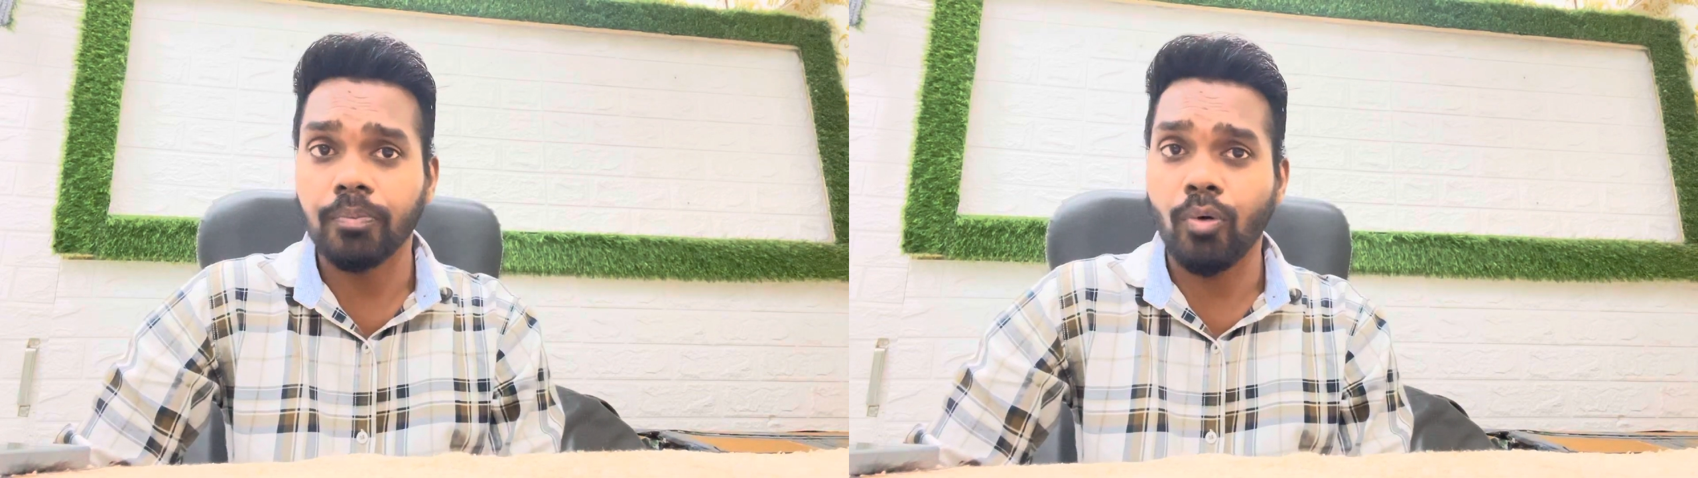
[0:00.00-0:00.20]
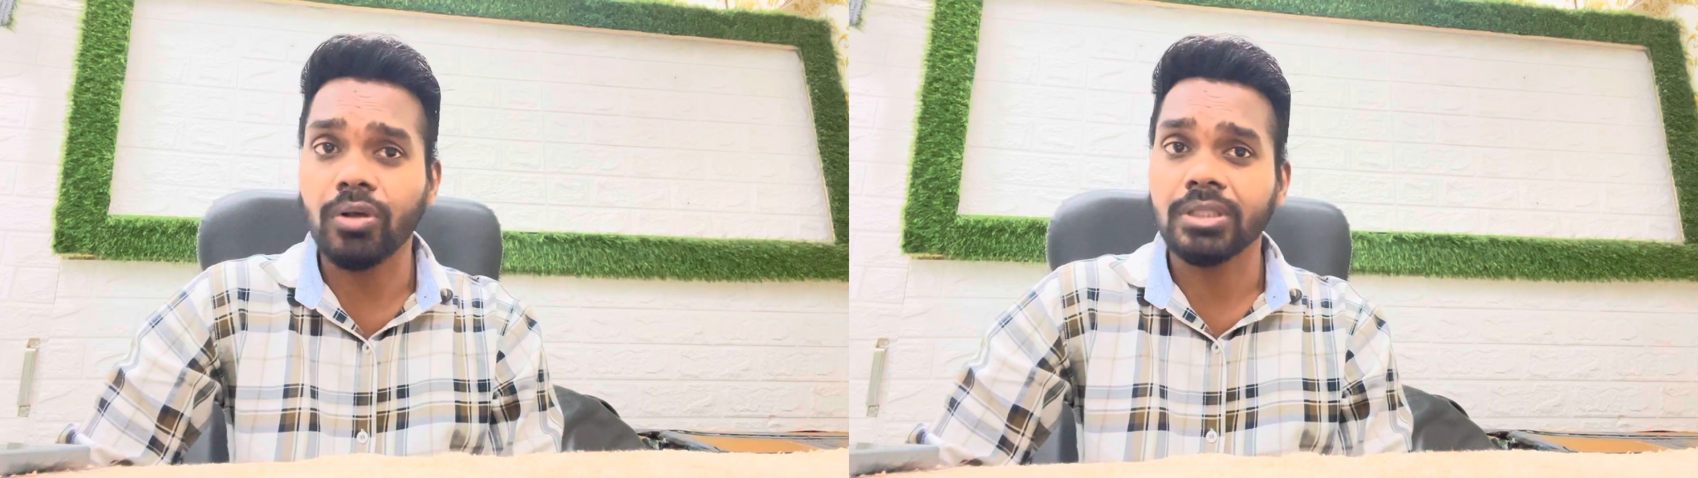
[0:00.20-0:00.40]

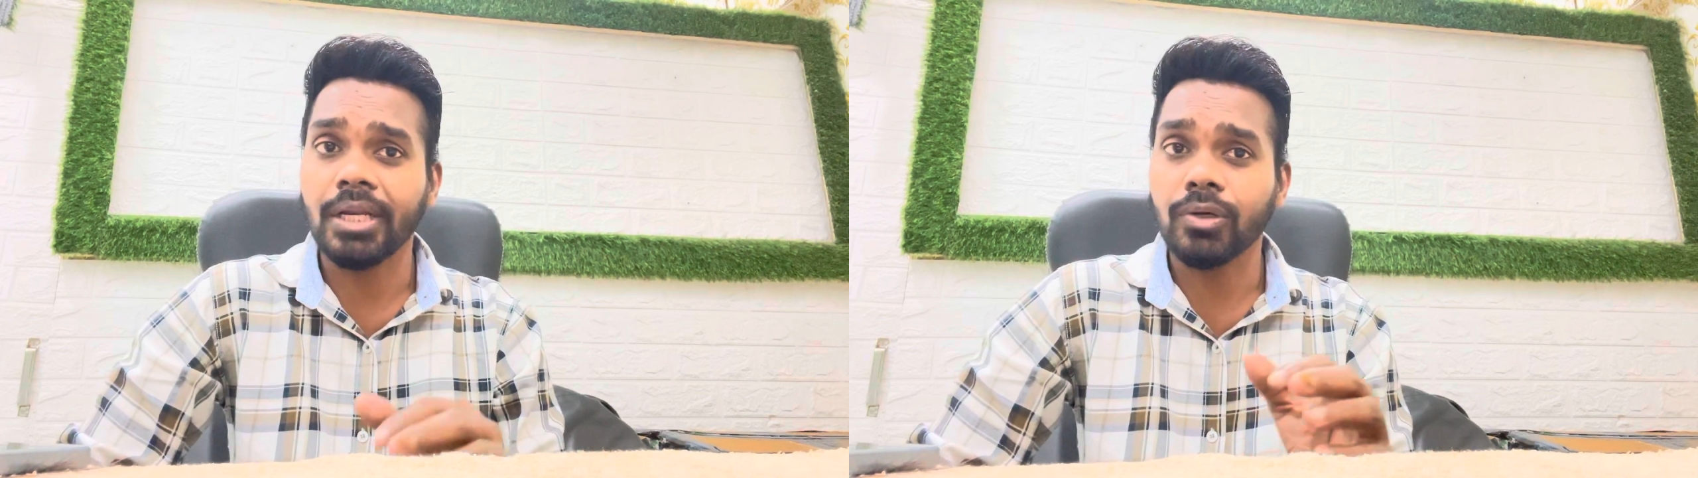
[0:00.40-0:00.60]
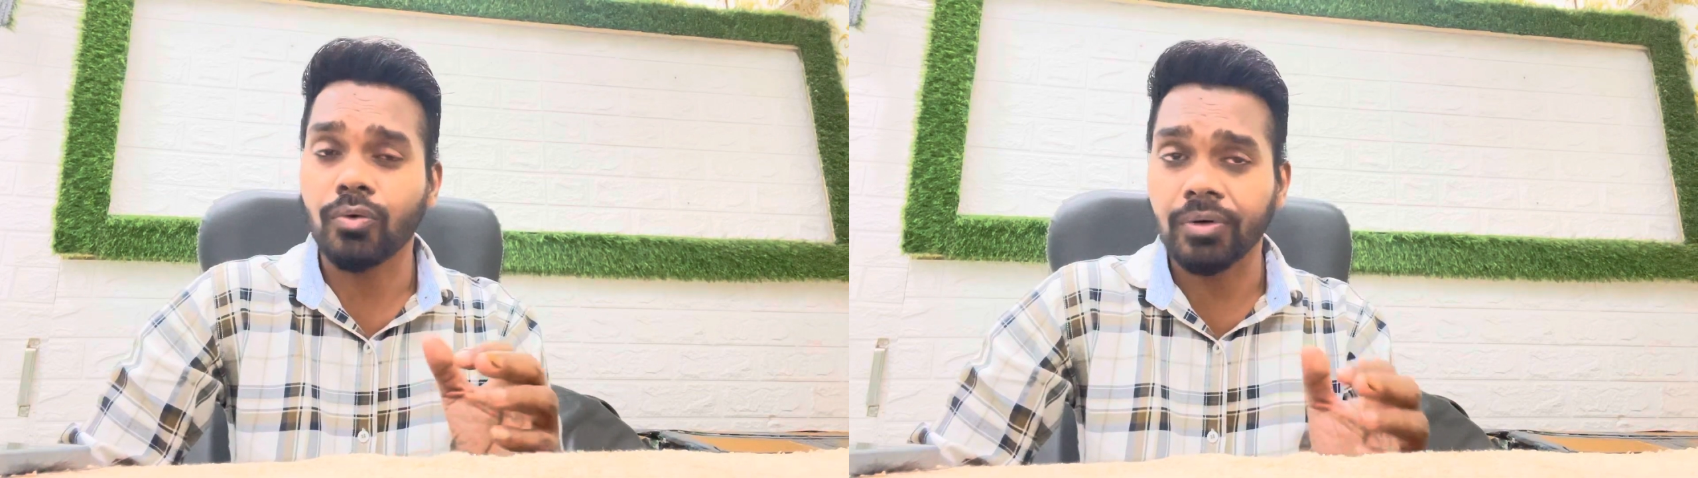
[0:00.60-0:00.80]
बहुत
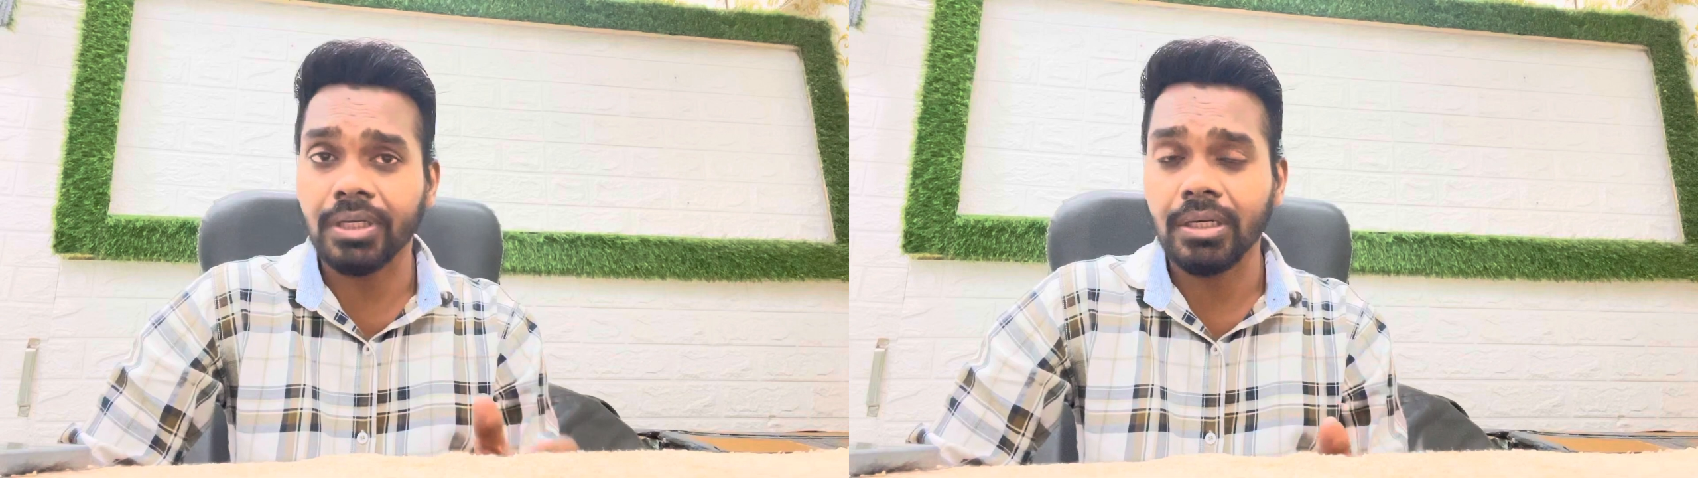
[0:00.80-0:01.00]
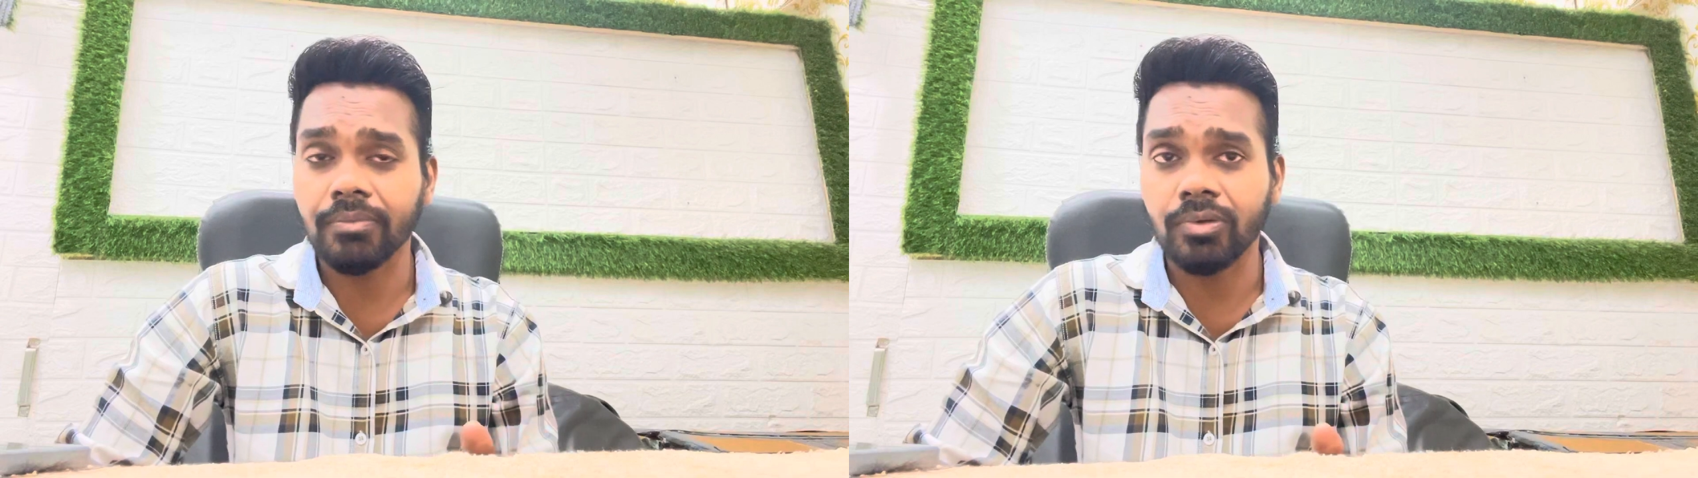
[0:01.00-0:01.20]
सारे
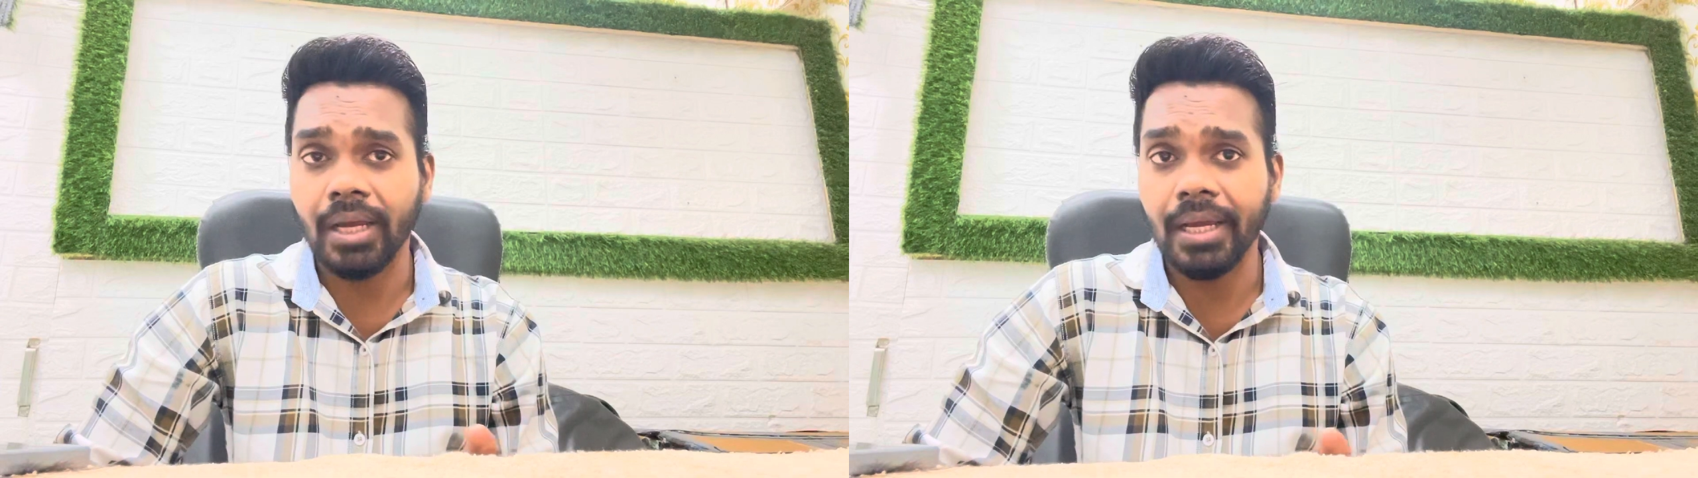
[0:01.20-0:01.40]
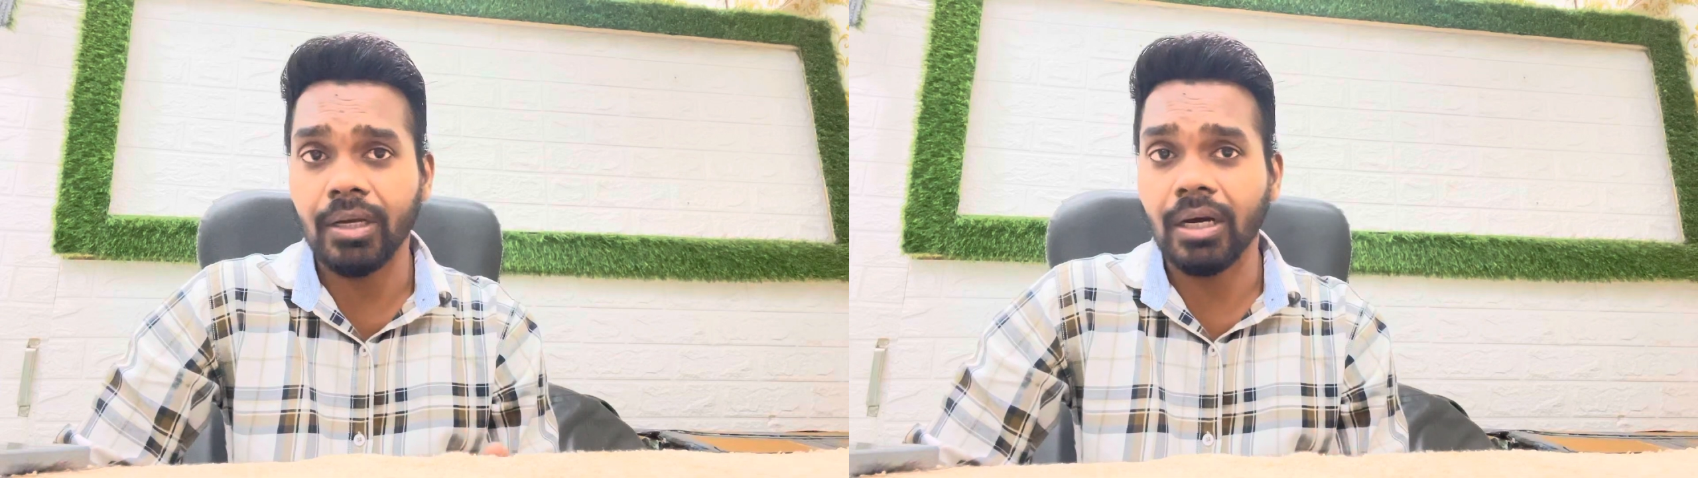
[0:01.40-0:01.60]
कोरियर हैं